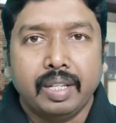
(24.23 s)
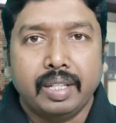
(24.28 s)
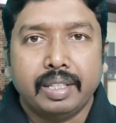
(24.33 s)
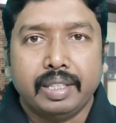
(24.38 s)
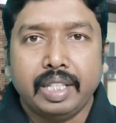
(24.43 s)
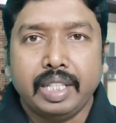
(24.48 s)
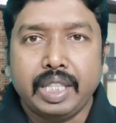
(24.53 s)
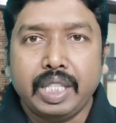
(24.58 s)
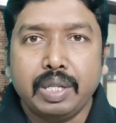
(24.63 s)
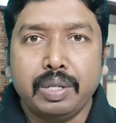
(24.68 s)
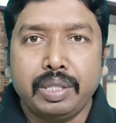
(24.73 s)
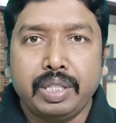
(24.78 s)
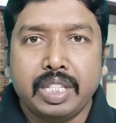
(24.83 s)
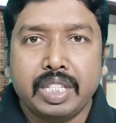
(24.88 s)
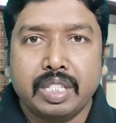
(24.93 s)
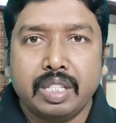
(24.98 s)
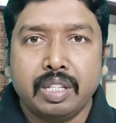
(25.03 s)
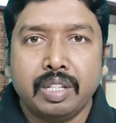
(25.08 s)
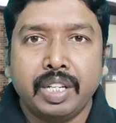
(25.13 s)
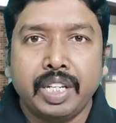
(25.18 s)
দ্বিতীয়
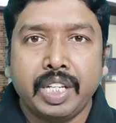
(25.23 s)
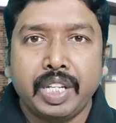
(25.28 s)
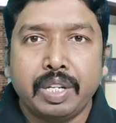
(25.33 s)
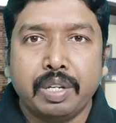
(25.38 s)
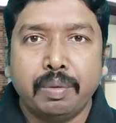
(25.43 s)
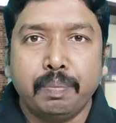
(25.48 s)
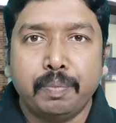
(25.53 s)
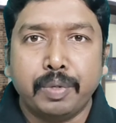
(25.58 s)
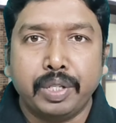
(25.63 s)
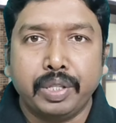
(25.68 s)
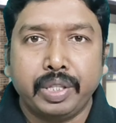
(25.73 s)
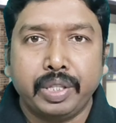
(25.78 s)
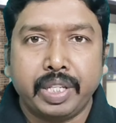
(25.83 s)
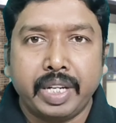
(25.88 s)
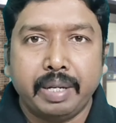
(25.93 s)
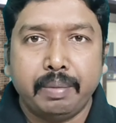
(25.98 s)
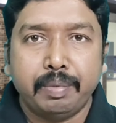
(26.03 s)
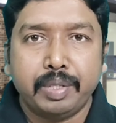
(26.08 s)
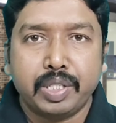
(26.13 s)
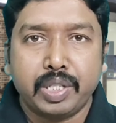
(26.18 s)
থিসলনিকীয়
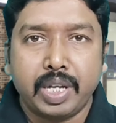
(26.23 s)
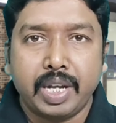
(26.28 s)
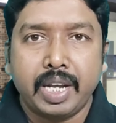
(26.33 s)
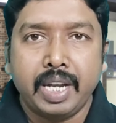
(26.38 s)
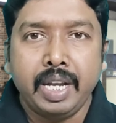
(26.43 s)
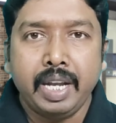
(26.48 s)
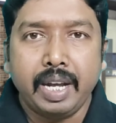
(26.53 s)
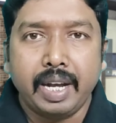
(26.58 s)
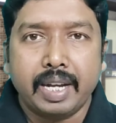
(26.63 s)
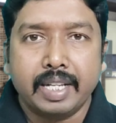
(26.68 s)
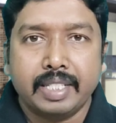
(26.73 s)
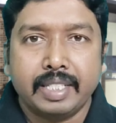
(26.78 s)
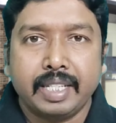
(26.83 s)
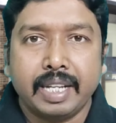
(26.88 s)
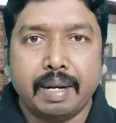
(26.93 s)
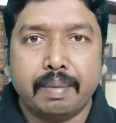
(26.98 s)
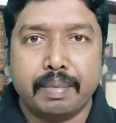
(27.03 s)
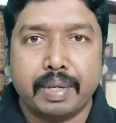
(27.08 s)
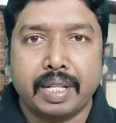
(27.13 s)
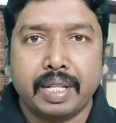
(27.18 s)
পত্রের বিষয়ে আজকে
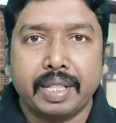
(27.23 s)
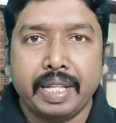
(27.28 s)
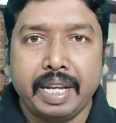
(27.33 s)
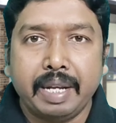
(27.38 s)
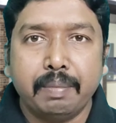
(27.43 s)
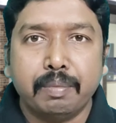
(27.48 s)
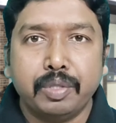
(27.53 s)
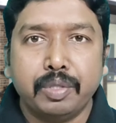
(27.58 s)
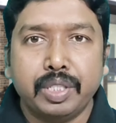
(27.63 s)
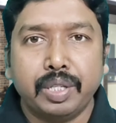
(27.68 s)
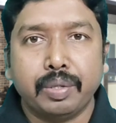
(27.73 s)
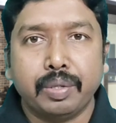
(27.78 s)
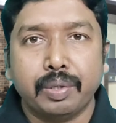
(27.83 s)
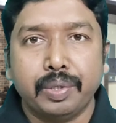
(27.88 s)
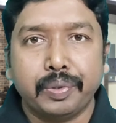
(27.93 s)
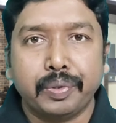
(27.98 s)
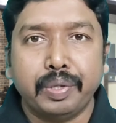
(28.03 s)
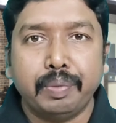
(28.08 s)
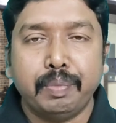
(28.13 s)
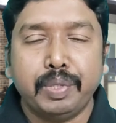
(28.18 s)
আমরা দেখব যে কোন
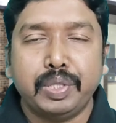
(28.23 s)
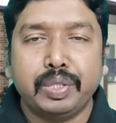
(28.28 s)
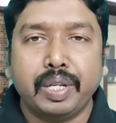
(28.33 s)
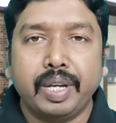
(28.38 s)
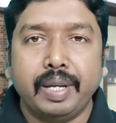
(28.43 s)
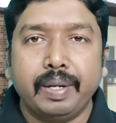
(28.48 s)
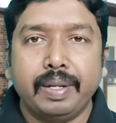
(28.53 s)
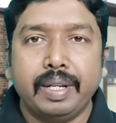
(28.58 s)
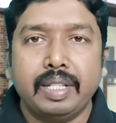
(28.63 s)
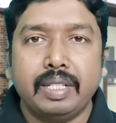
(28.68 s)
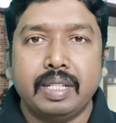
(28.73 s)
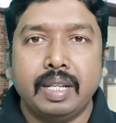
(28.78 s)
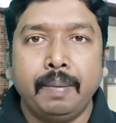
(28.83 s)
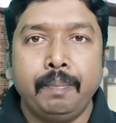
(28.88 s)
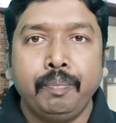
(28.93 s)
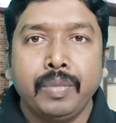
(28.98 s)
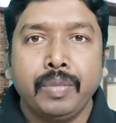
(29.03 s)
কোন বিষয় রয়েছে